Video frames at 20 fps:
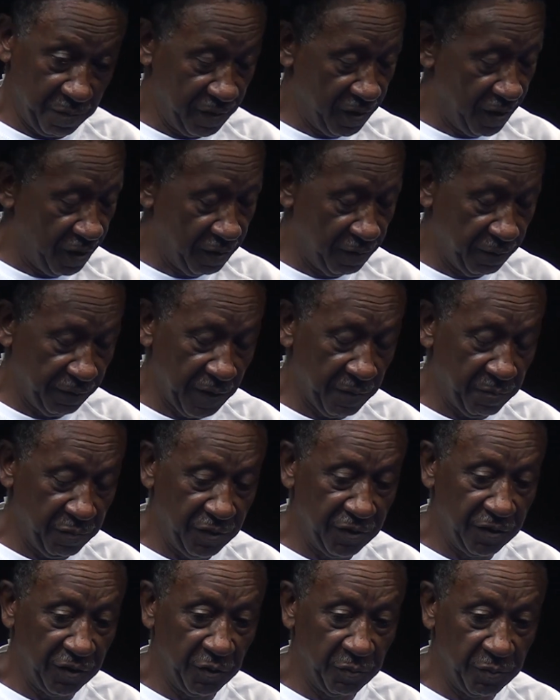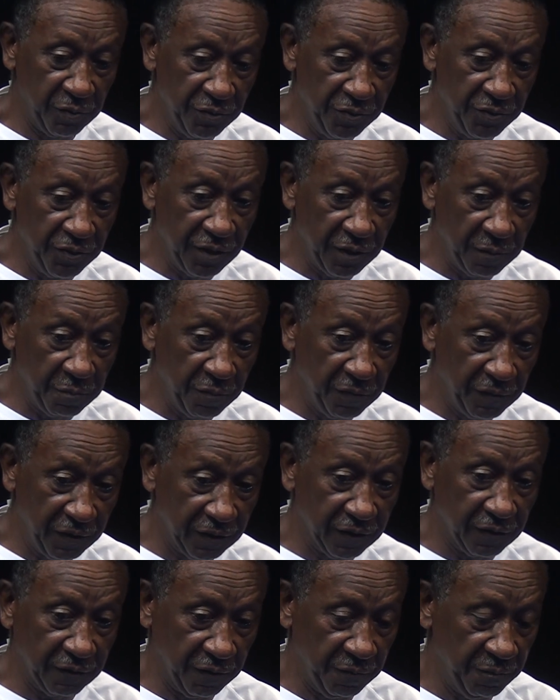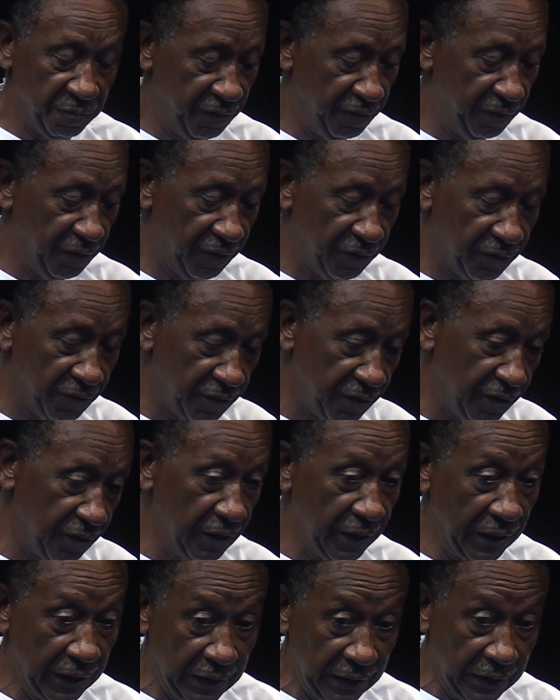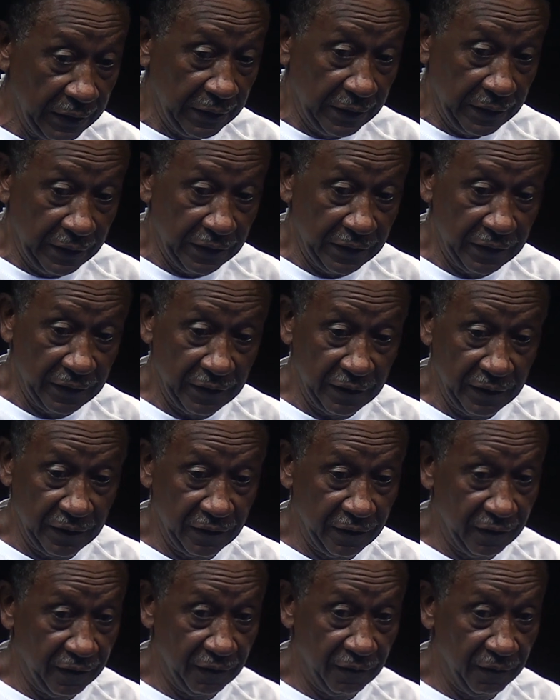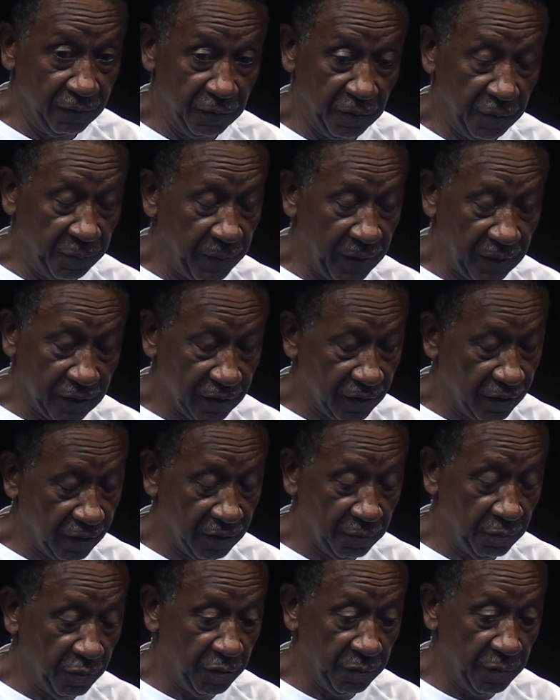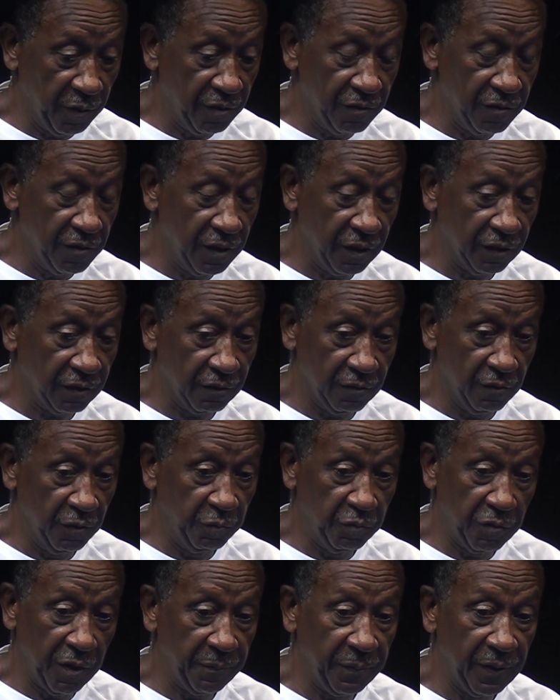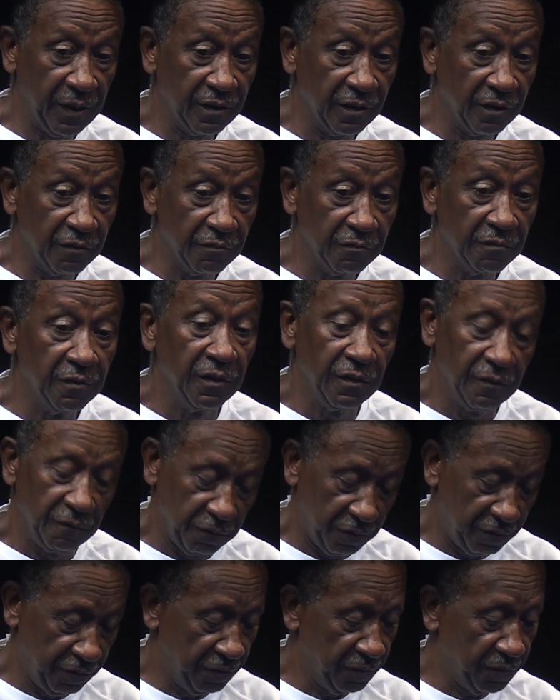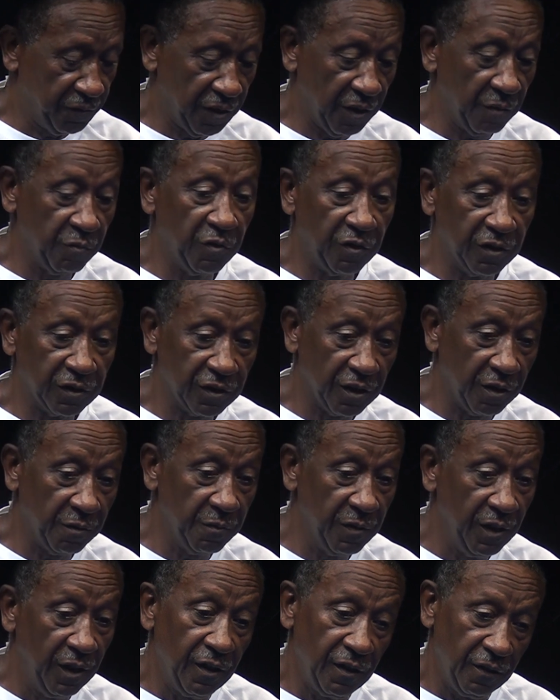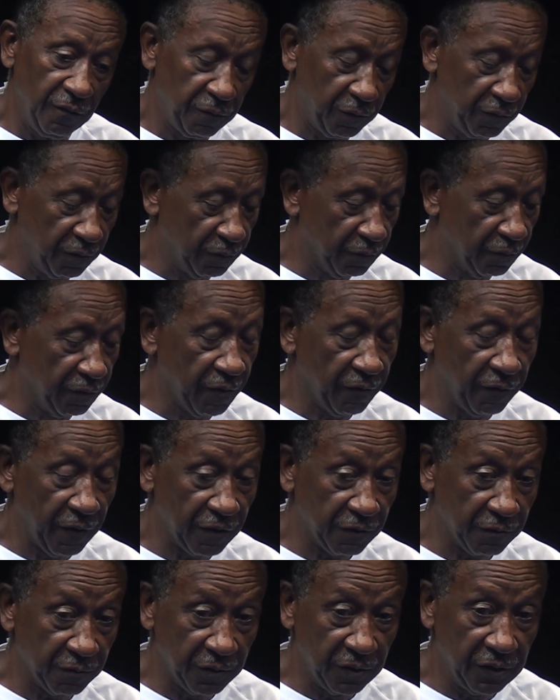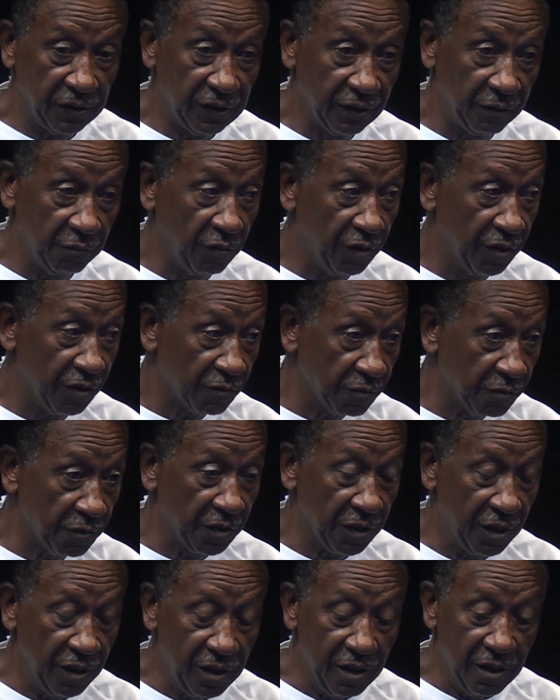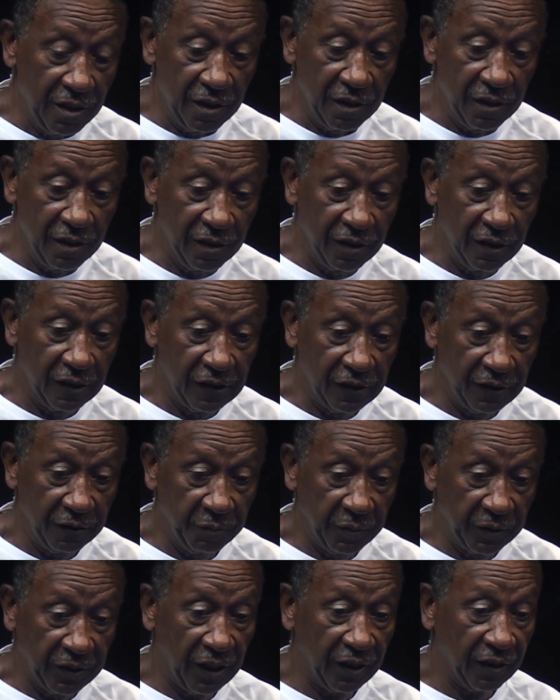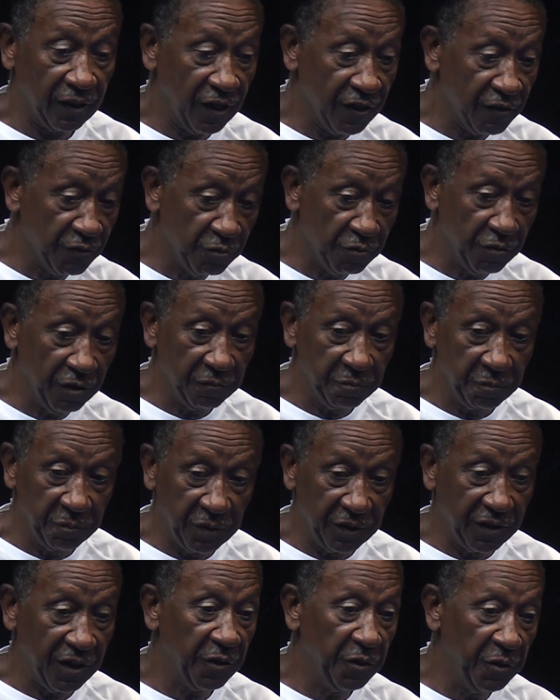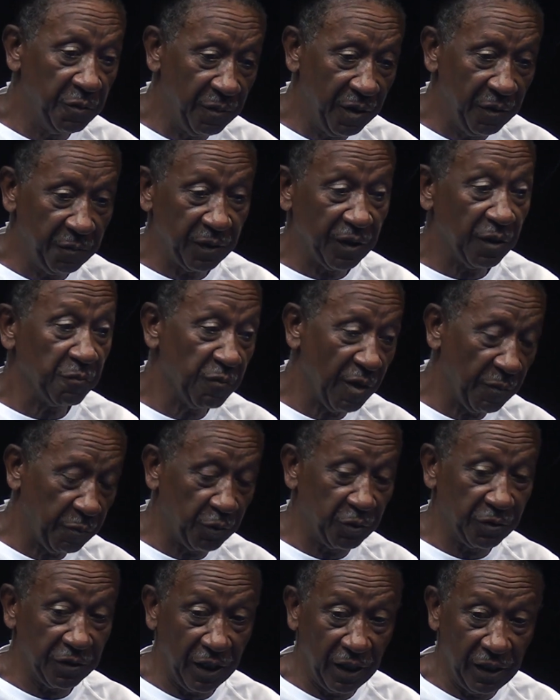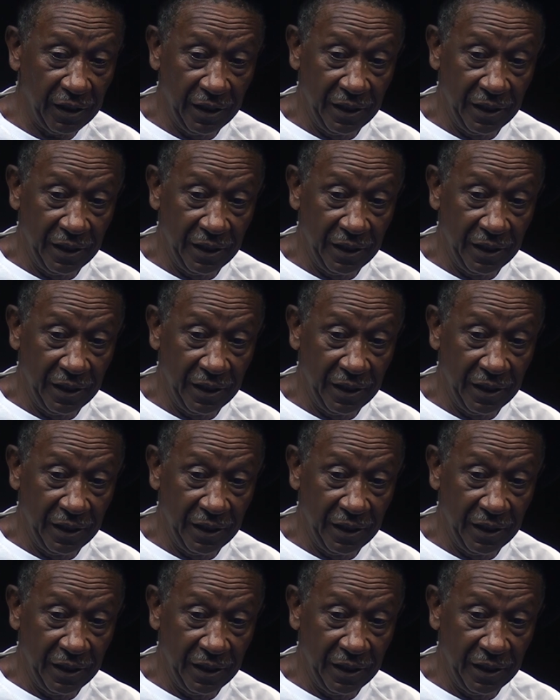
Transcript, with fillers: Là, il devient plus en plus dur, mais comme nous vient de dire, et il faut pas dire bon ben nous laisse le poids pèse à nous, il faut nous tenir bon ensemble, il faut nous trouver une façon de dire bon écoute, peut-être un jour, peut-être demain, peut-être mois prochain,